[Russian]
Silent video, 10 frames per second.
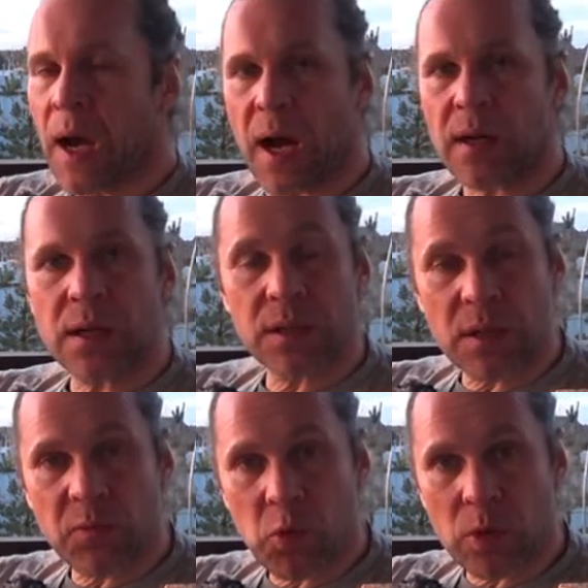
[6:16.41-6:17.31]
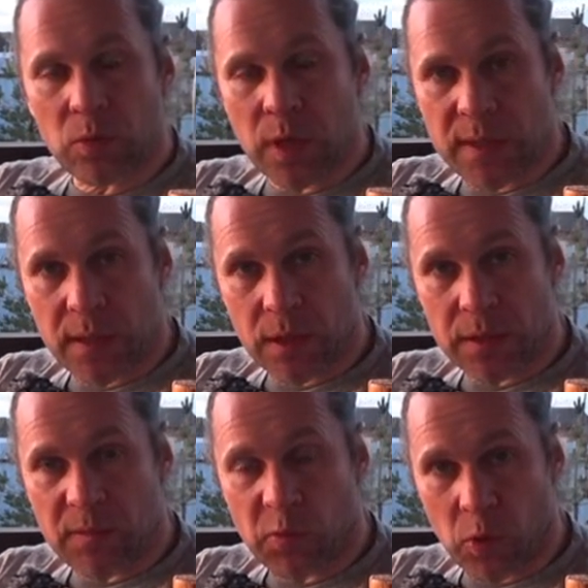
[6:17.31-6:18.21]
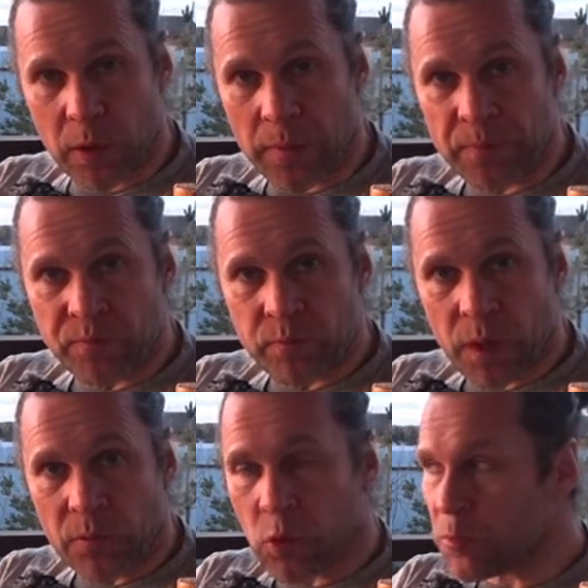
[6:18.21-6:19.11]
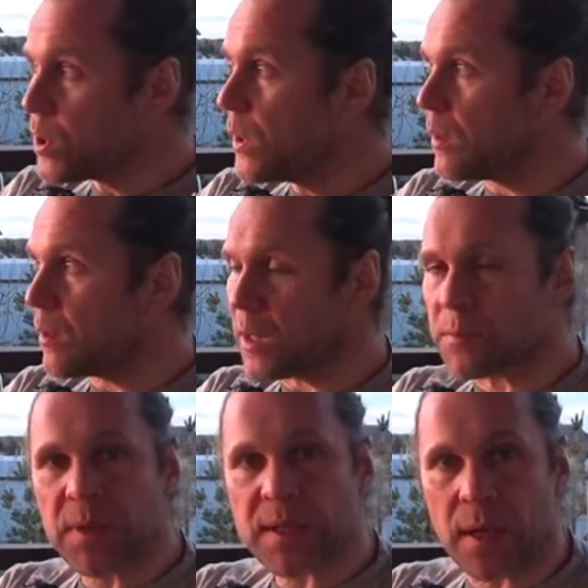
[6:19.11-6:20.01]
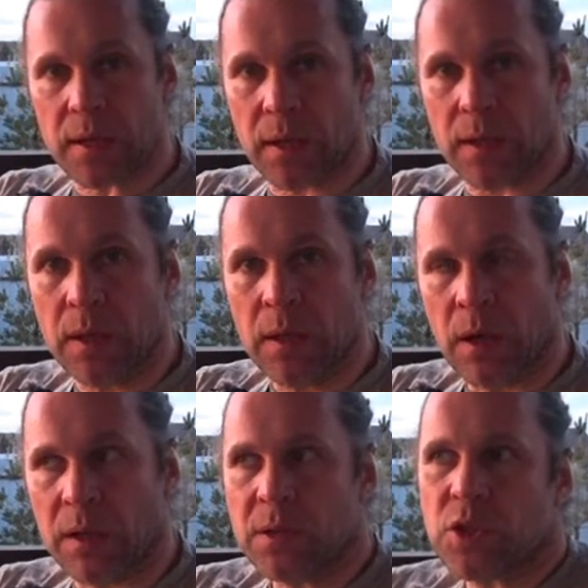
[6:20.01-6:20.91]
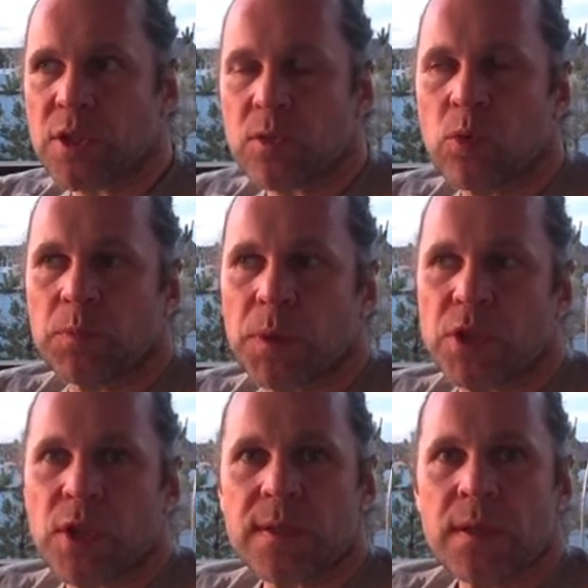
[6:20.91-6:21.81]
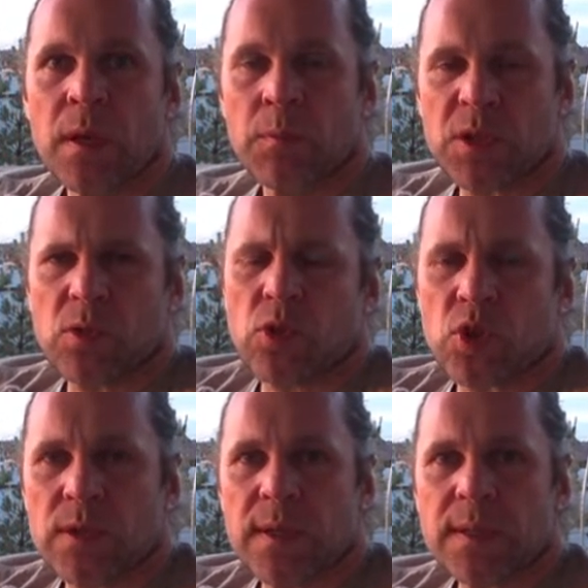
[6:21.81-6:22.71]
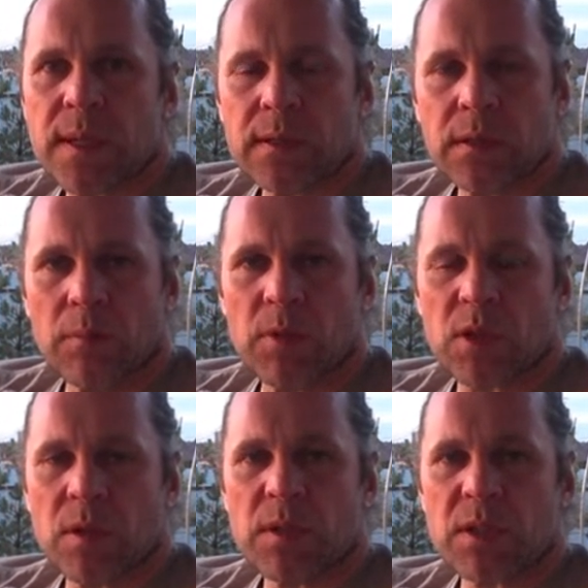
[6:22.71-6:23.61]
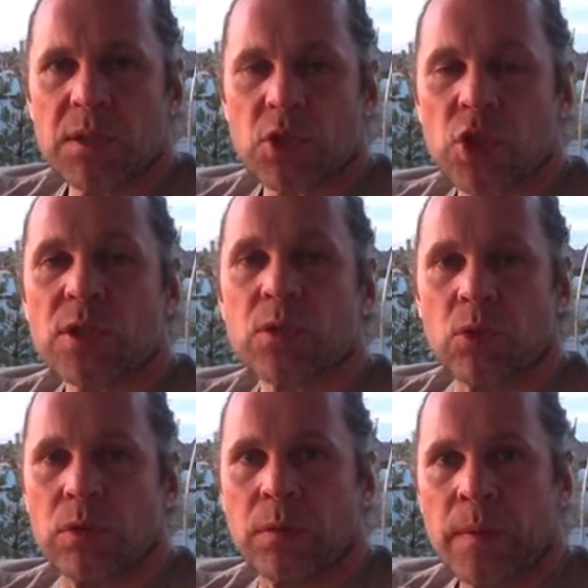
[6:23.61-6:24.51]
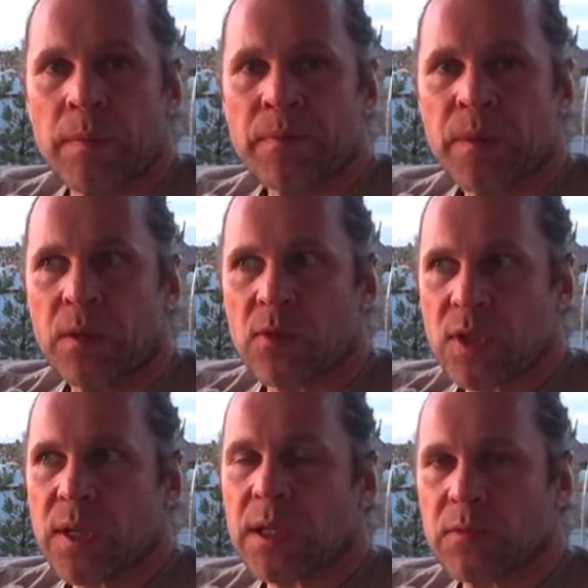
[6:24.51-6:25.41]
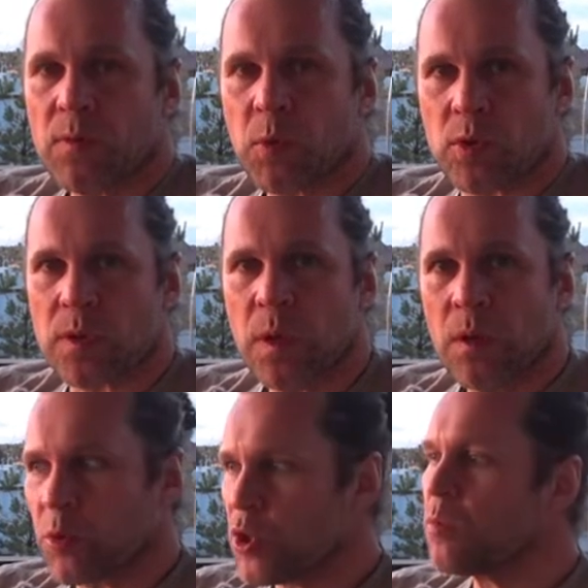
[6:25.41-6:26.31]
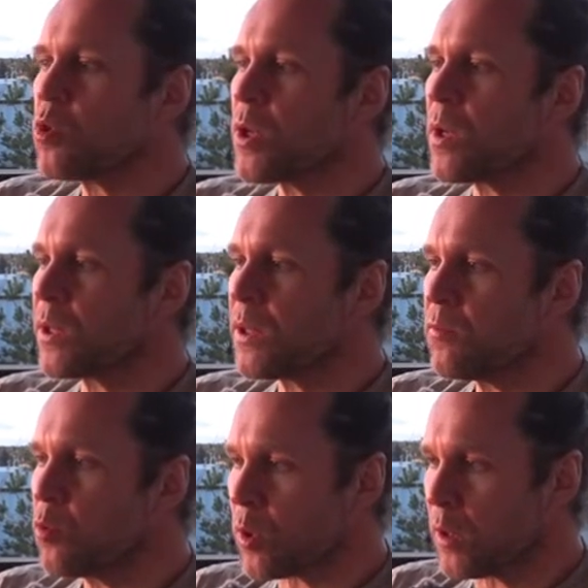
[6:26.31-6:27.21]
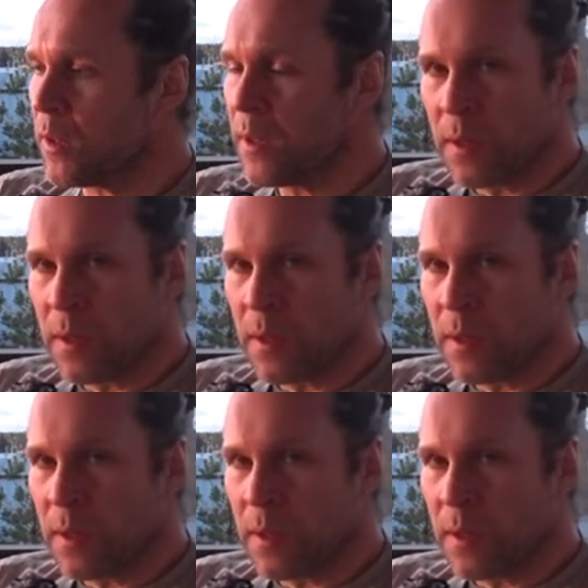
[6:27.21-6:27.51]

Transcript: А картофоры у нас, а картофоры, в том числе от Мысхака, они сейчас стоят по час 560, а местами 600. И возникает вопрос, почему же картофоры